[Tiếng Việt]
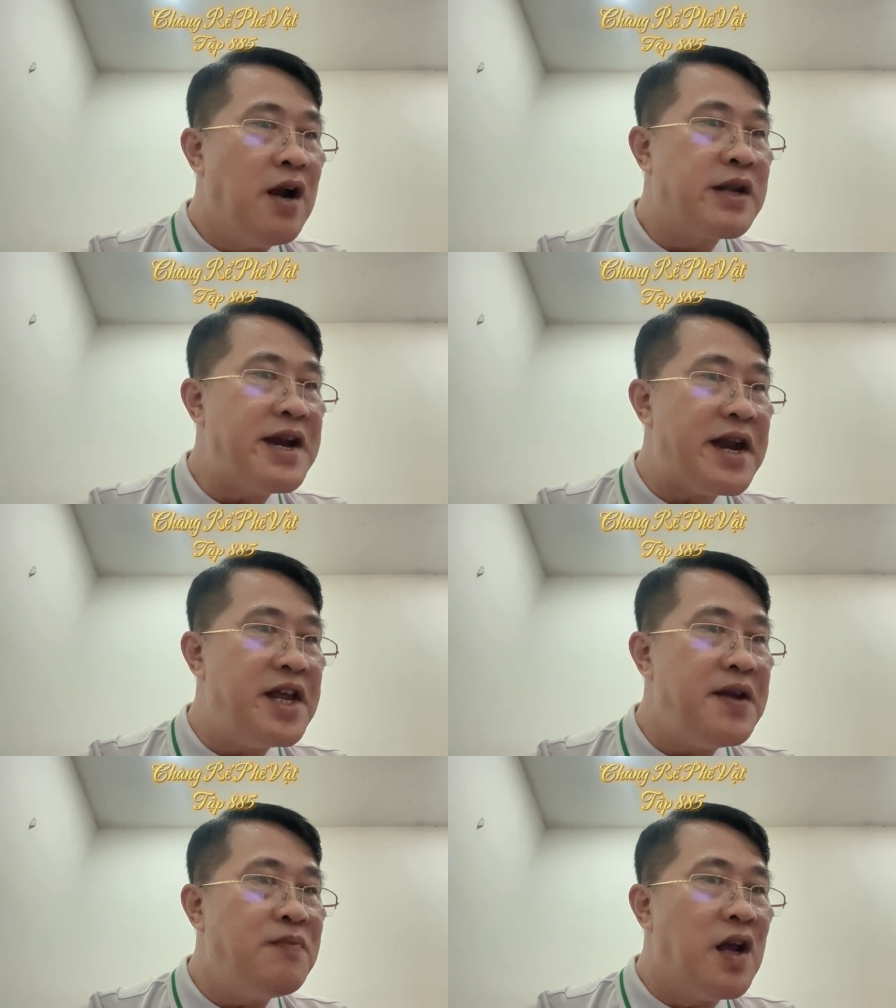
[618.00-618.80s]
Thế này
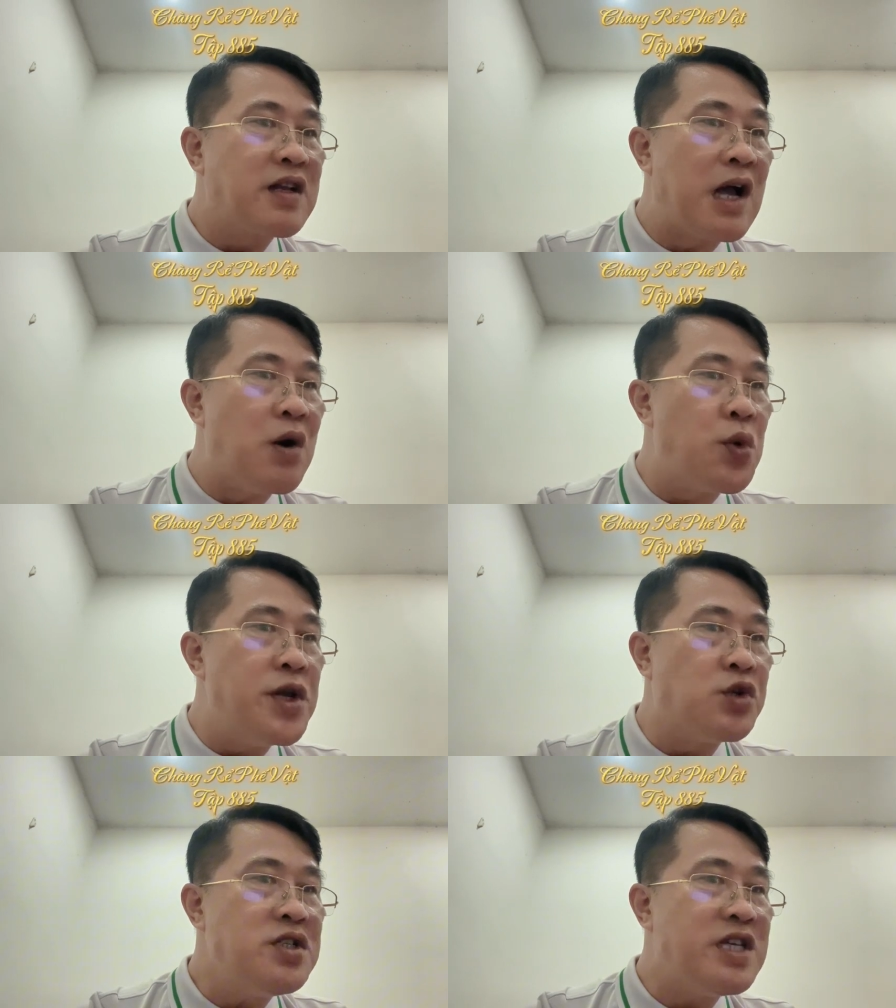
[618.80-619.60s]
đi, cậu quỳ
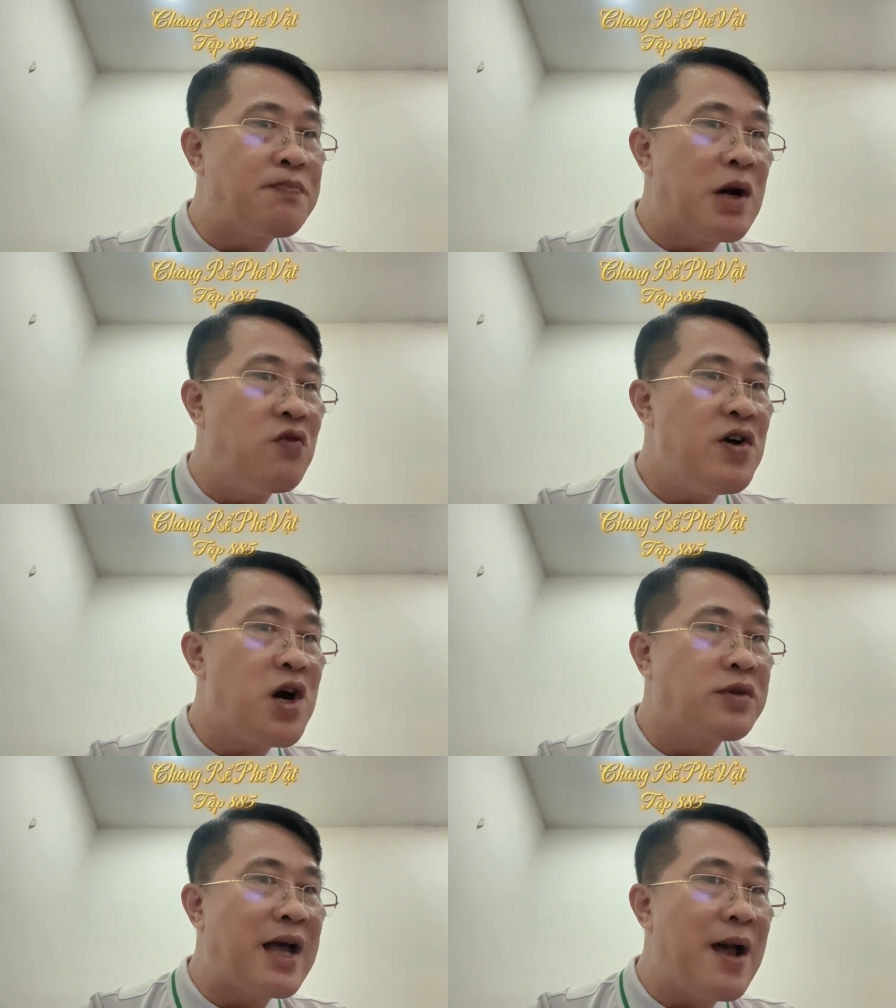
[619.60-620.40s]
xuống dập đầu với
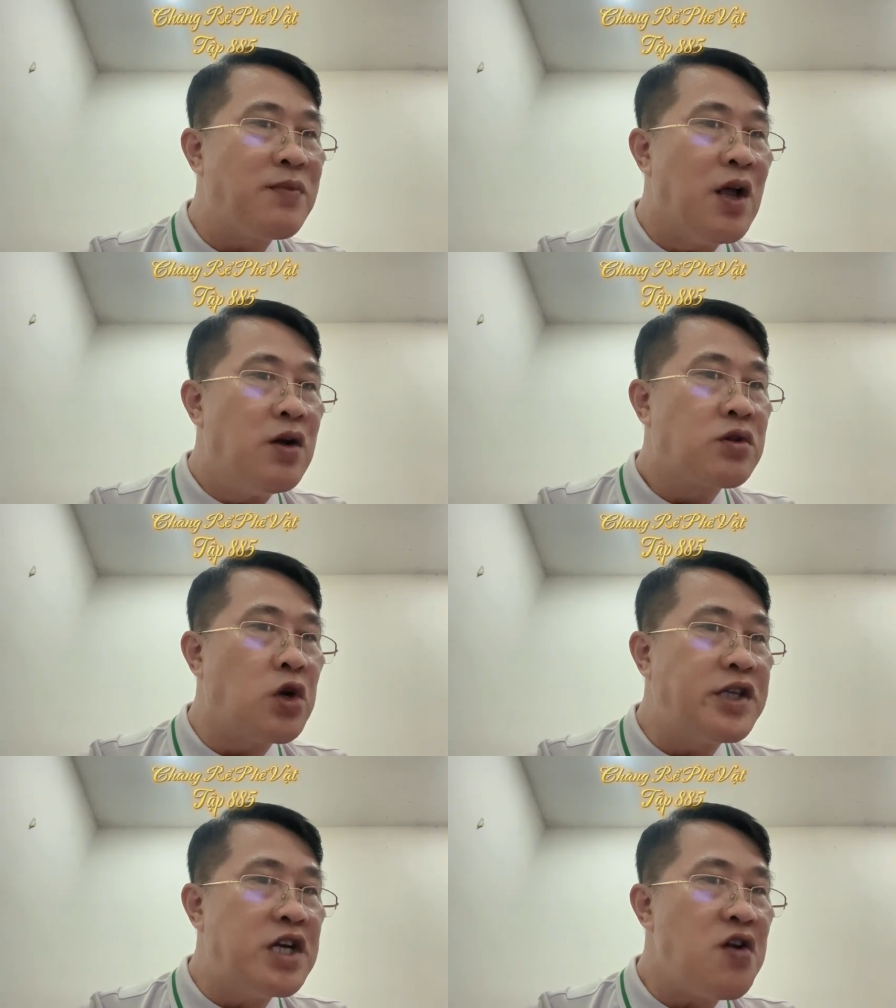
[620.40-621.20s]
cậu ta,
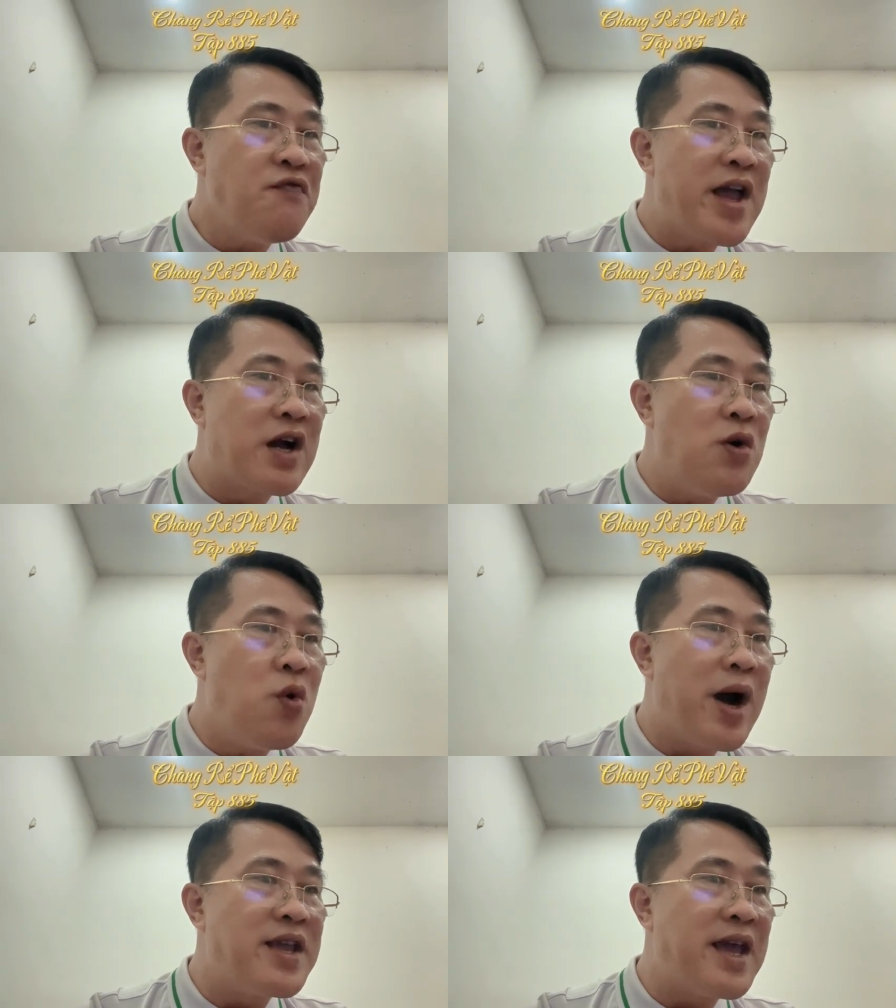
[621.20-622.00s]
tôi sẽ nói vài câu
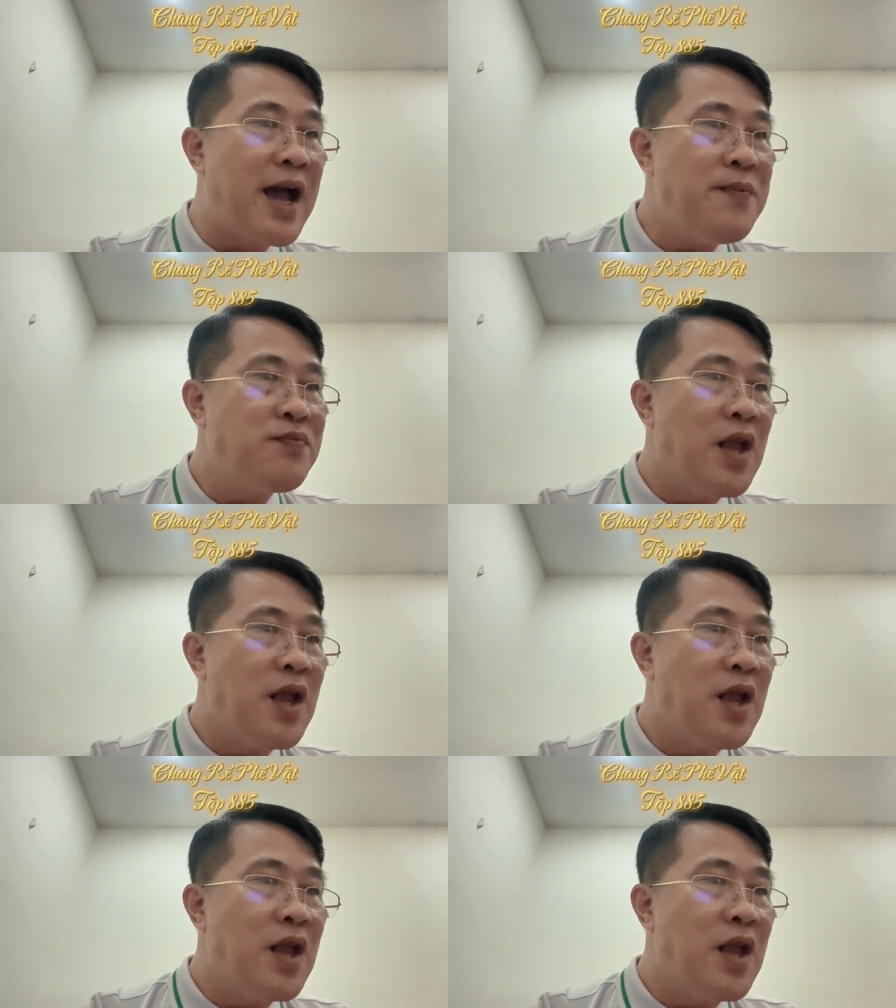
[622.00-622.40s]
hòa giải.